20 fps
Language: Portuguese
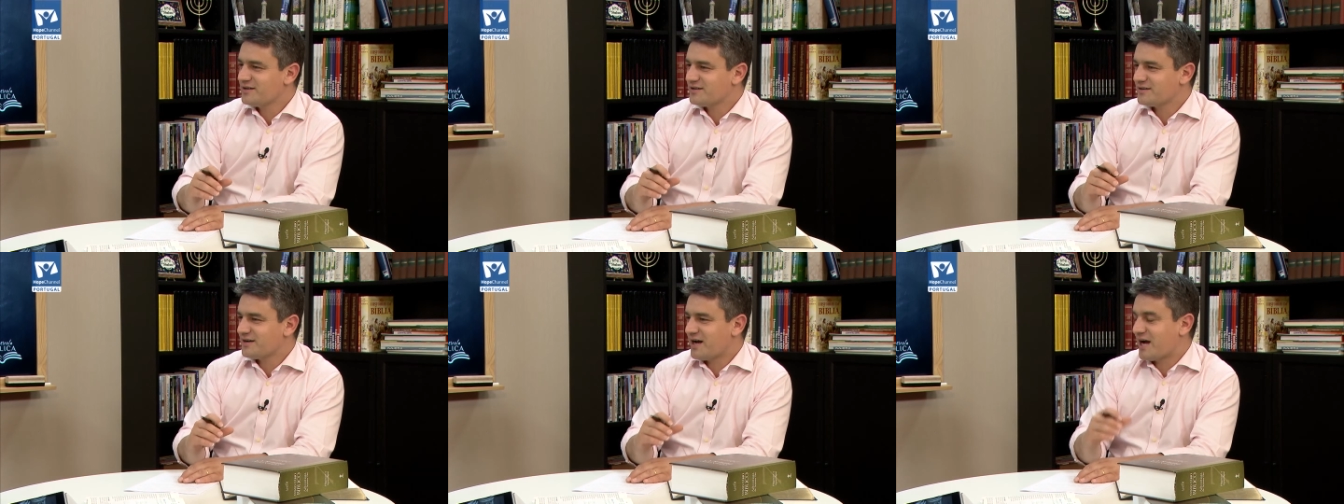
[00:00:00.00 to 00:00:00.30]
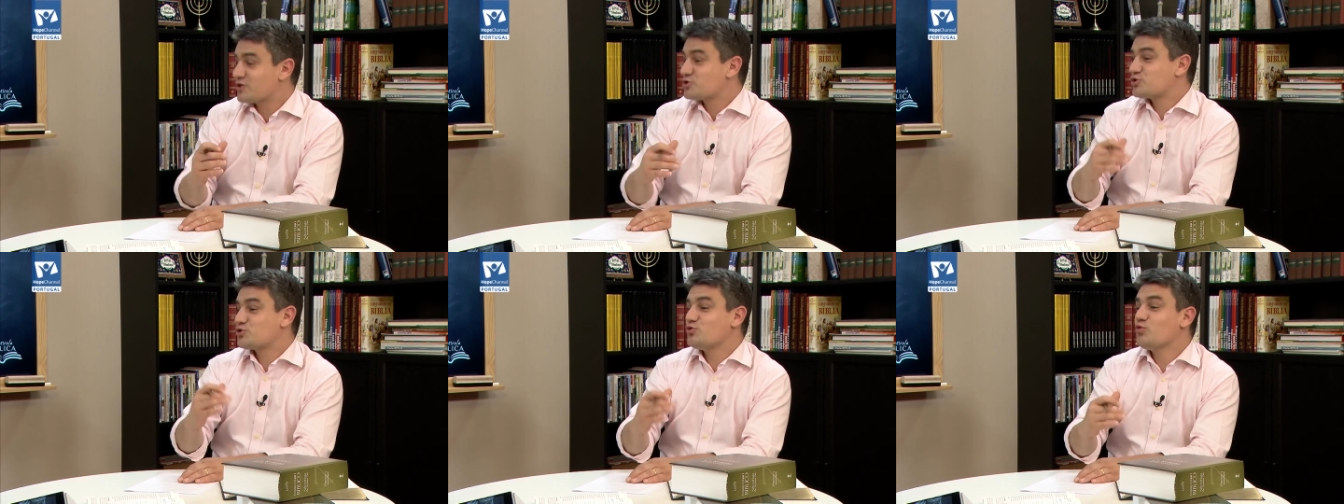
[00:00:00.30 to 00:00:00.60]

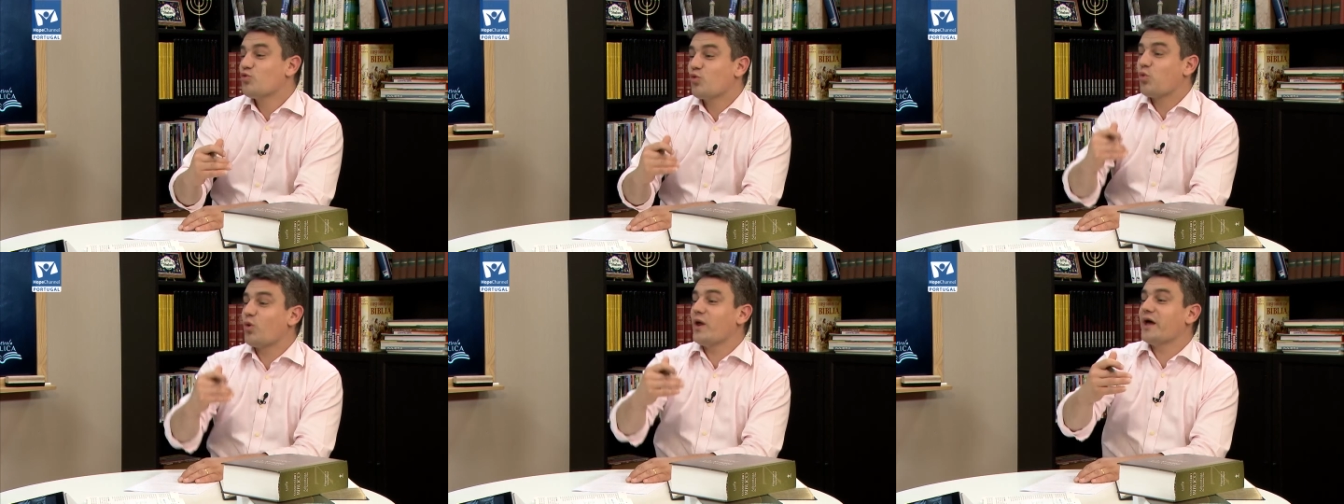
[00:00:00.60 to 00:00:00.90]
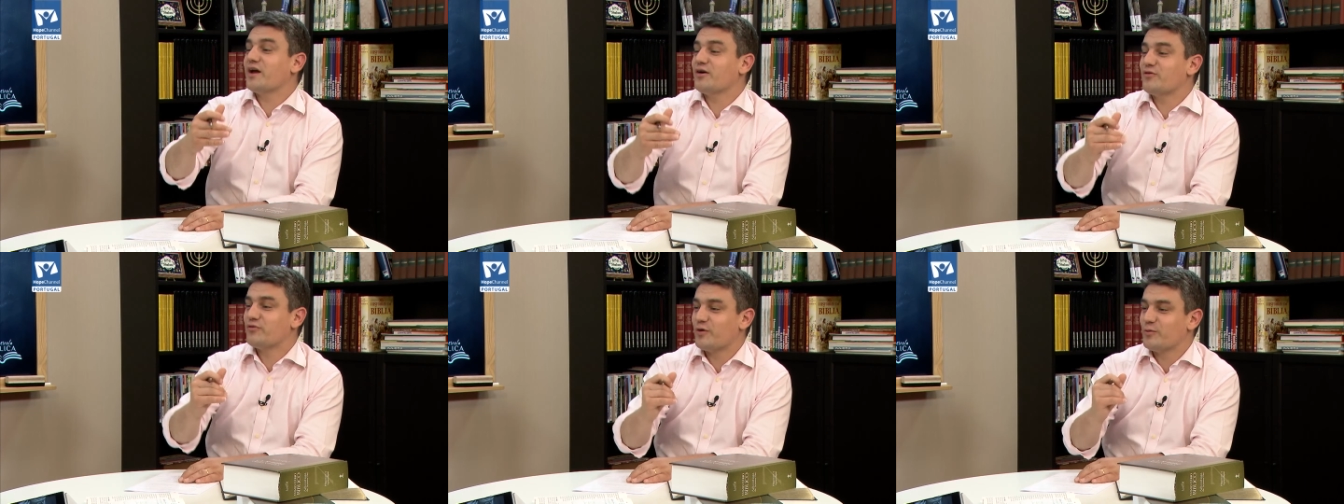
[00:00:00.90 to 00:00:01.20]
acho que um
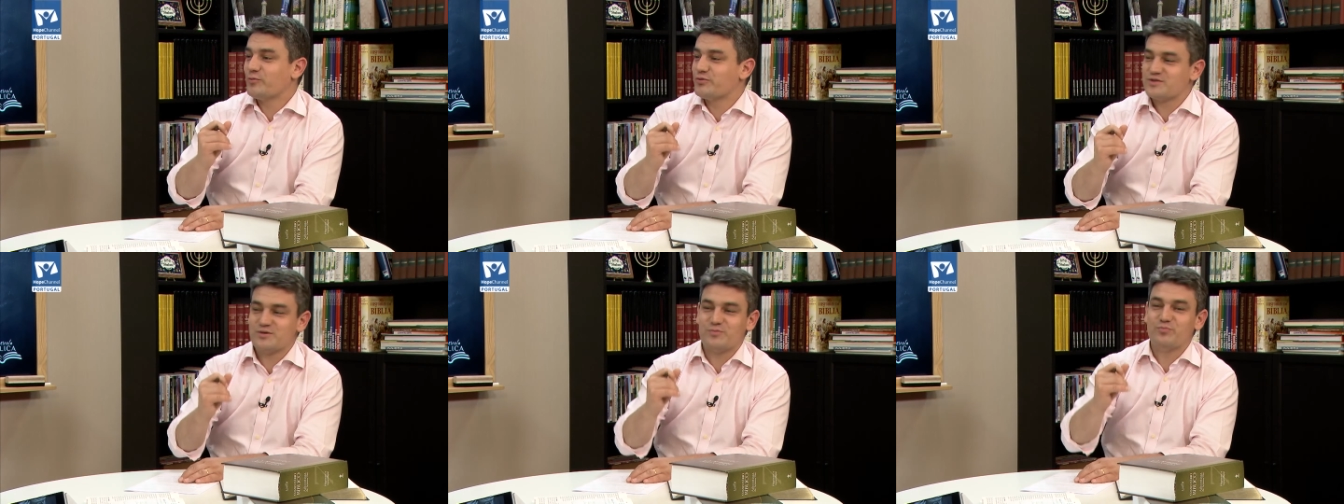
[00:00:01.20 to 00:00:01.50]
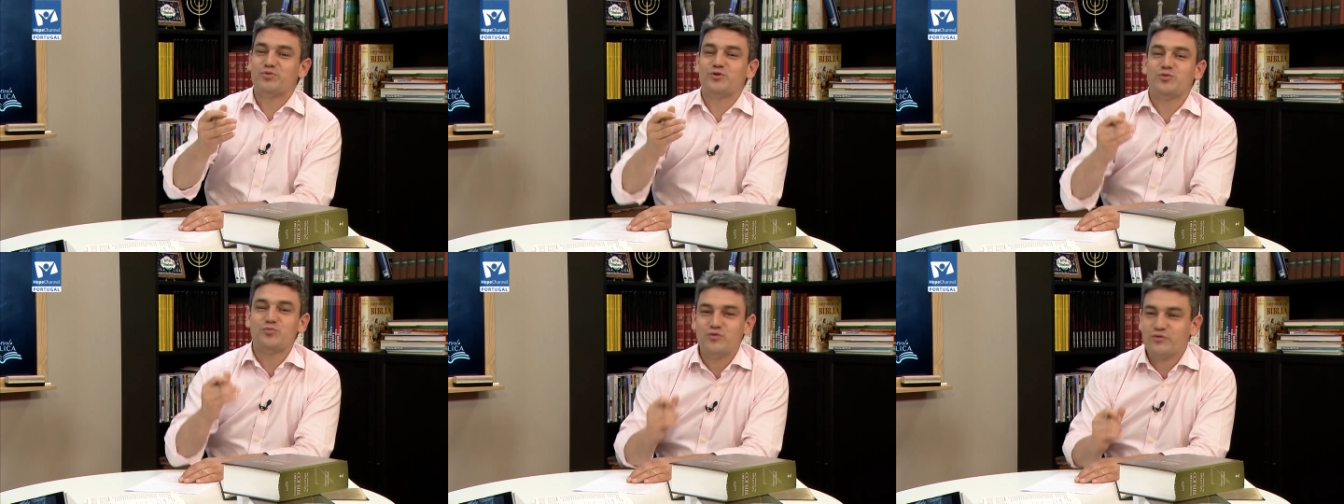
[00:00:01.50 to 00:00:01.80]
colega foi, por exemplo,
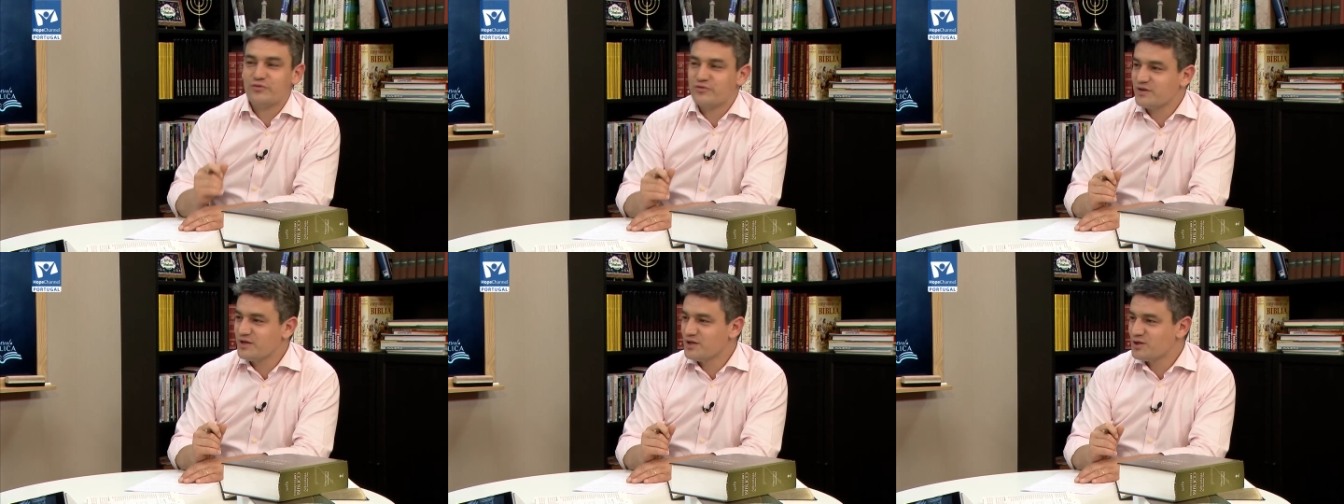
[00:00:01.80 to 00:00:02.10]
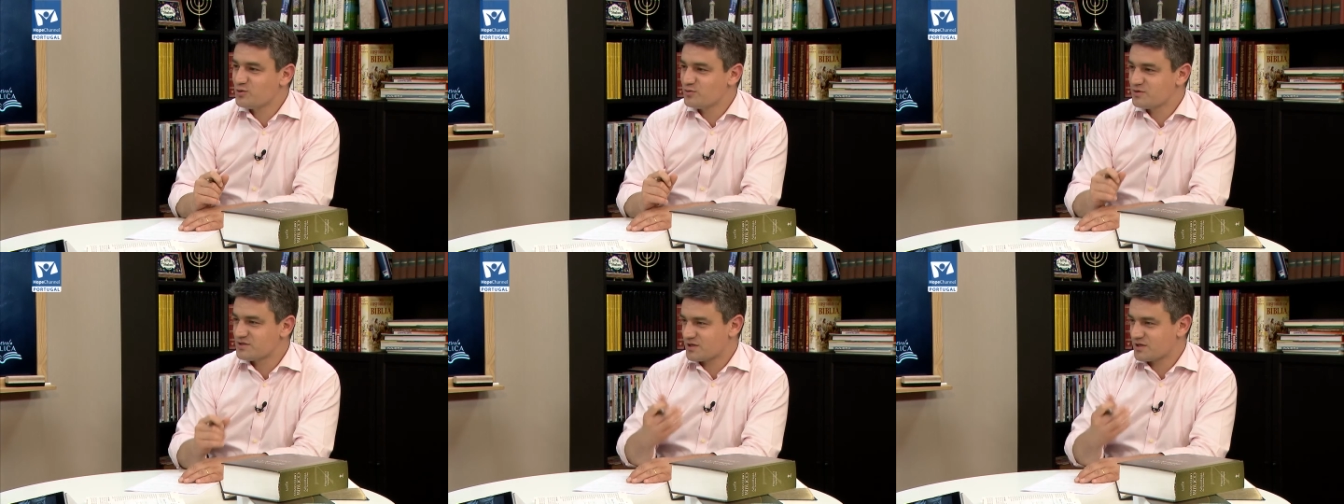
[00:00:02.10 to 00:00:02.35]
promovido e